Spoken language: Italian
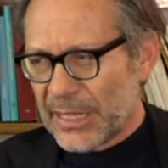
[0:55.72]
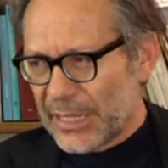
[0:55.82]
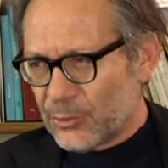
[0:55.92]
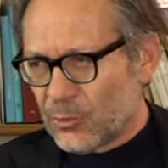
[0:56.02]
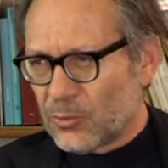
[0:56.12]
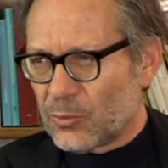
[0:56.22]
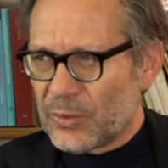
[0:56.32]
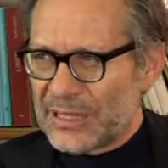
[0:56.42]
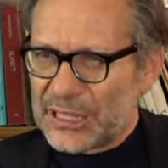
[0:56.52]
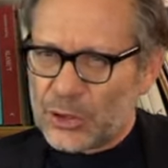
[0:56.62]
e
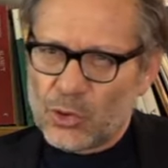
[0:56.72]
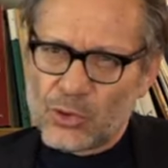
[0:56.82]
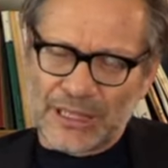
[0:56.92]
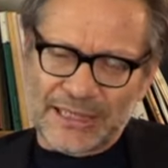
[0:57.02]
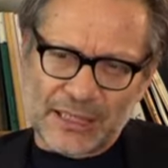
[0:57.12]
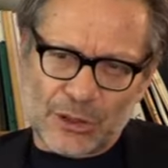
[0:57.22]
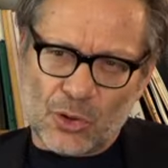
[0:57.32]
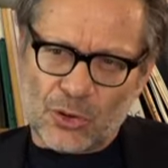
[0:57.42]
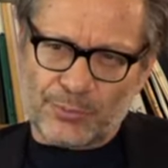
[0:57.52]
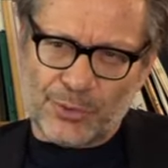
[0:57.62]
dunque l'icona del
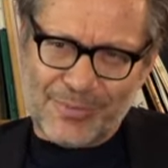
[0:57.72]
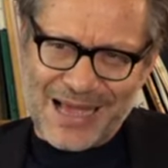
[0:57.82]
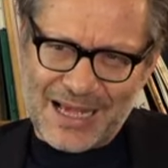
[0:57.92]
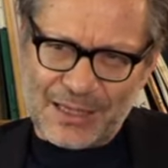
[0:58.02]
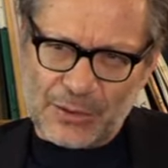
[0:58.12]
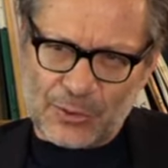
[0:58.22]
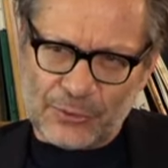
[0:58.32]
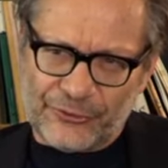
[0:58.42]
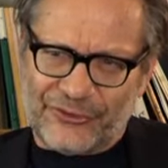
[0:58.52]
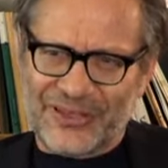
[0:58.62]
corpo magro
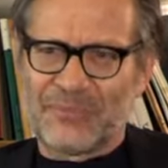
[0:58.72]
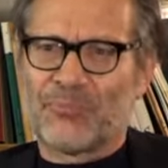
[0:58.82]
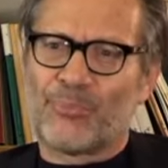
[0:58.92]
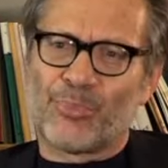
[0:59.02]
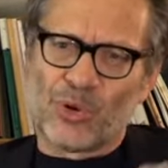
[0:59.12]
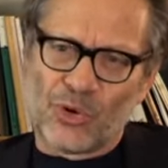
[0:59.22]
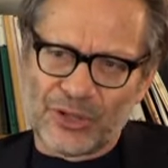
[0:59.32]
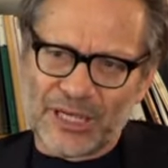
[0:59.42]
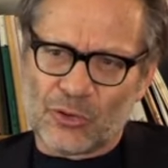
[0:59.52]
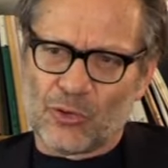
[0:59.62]
si
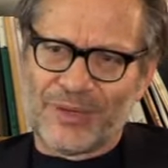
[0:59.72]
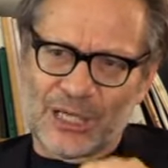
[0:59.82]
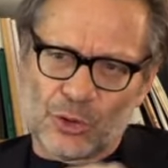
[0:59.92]
impone come